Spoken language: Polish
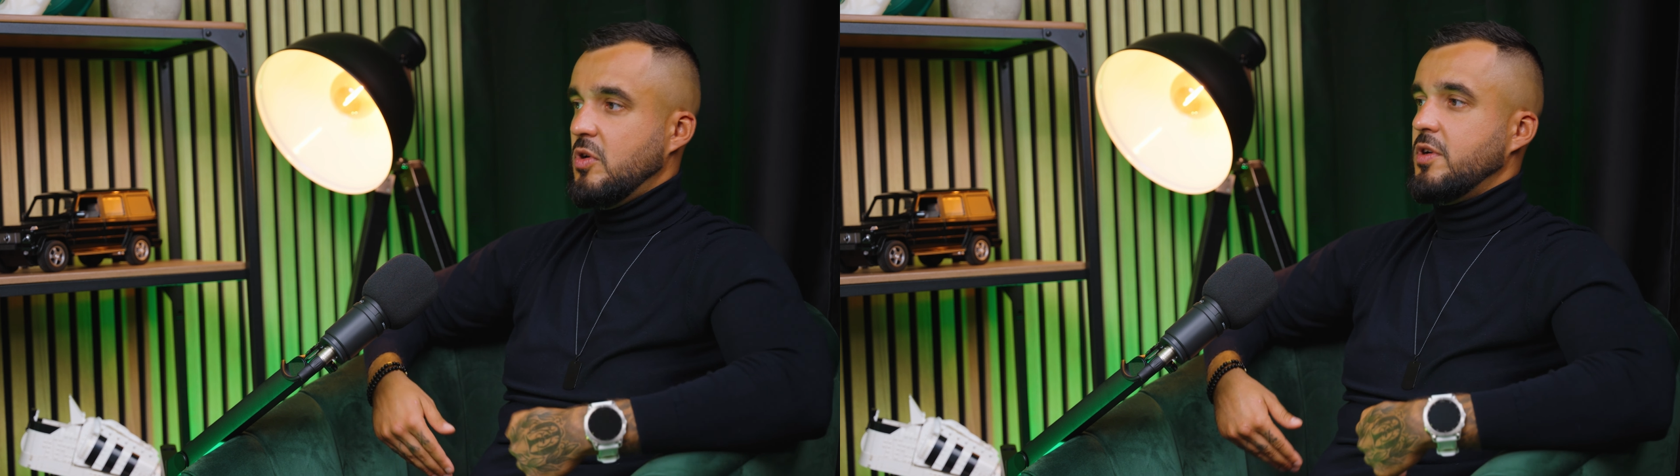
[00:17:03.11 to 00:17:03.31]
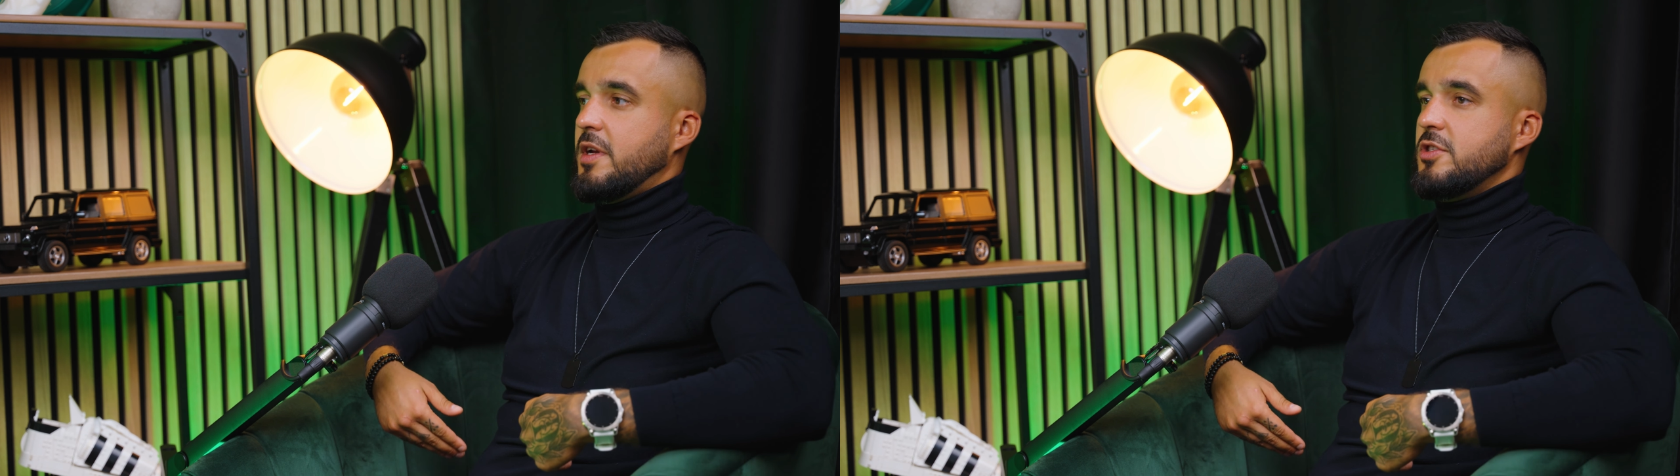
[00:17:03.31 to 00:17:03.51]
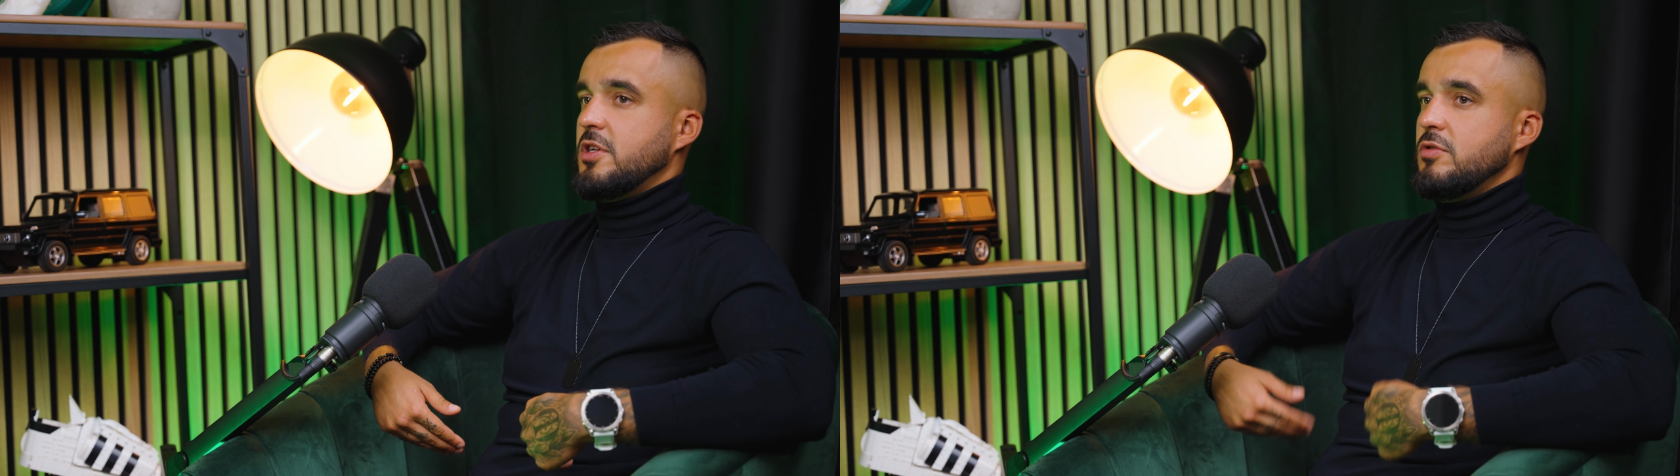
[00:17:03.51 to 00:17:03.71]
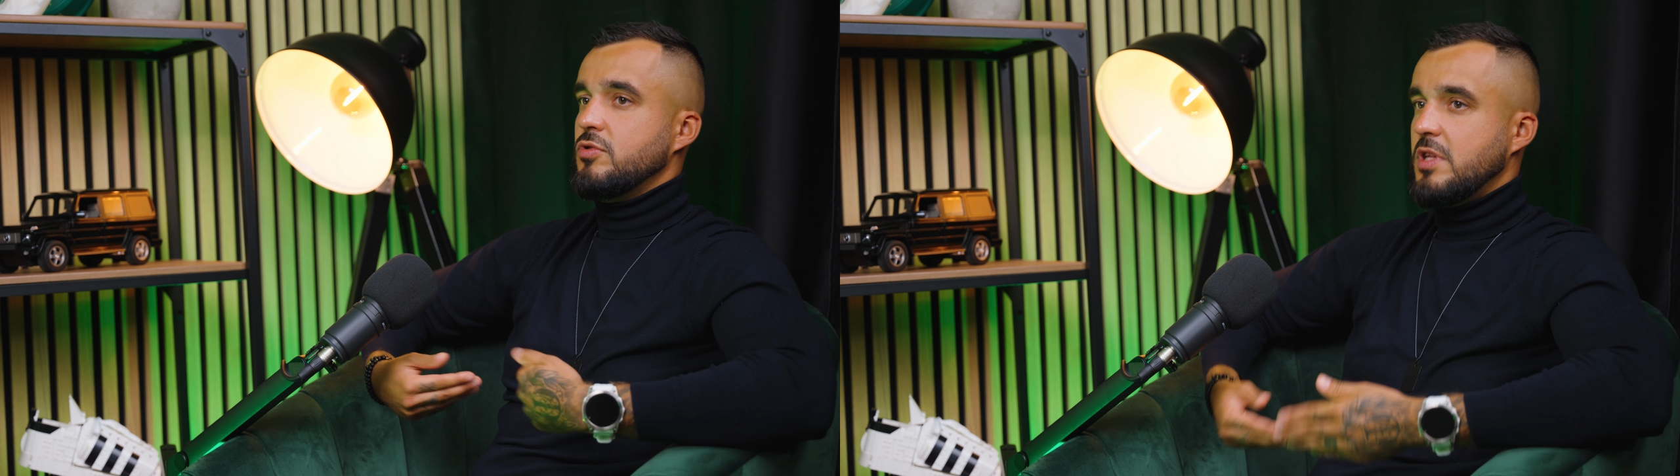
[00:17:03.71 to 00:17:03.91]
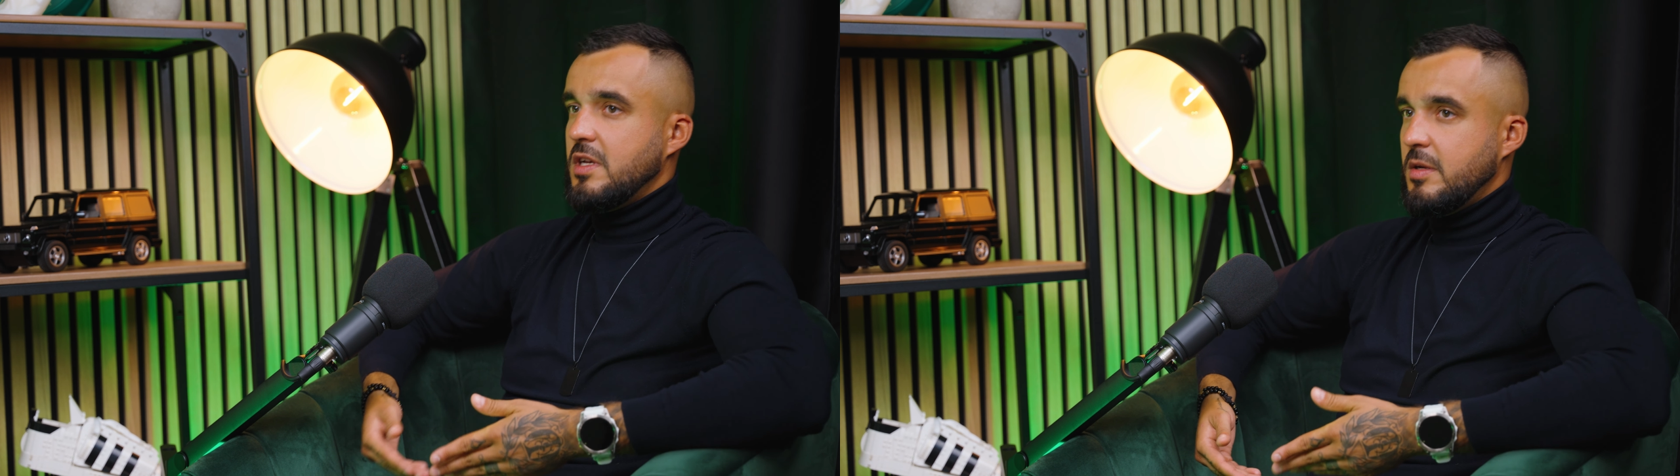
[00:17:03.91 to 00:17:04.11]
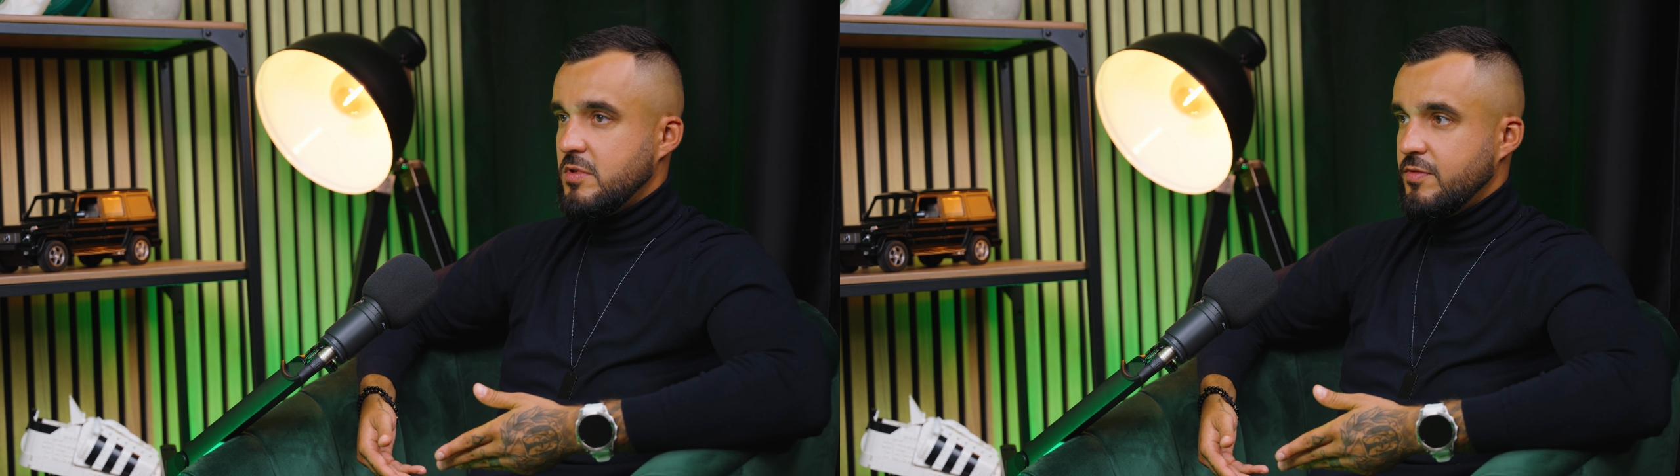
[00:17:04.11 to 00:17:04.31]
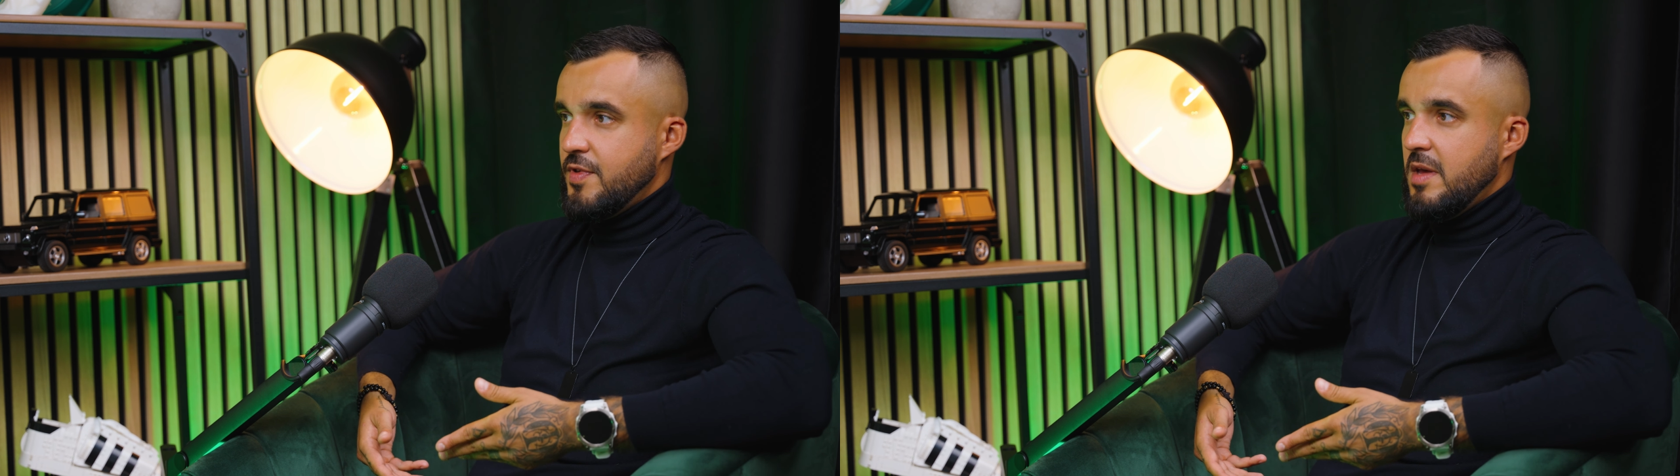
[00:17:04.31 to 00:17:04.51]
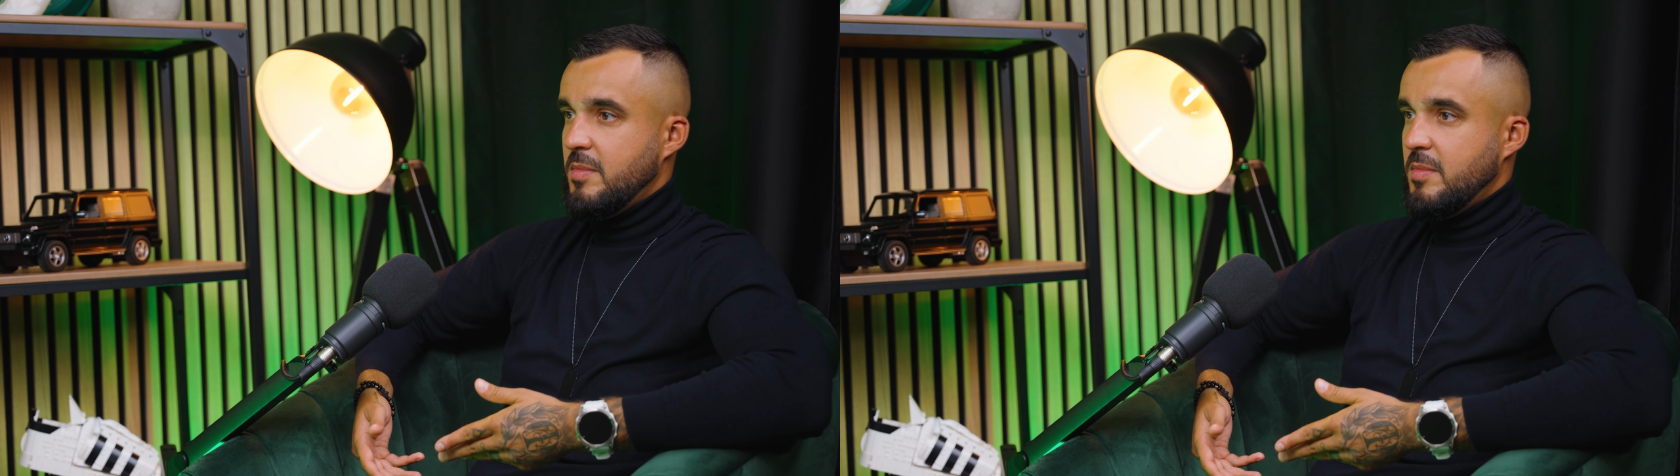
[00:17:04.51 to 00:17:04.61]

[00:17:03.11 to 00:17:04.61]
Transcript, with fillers: okresie już najemców nie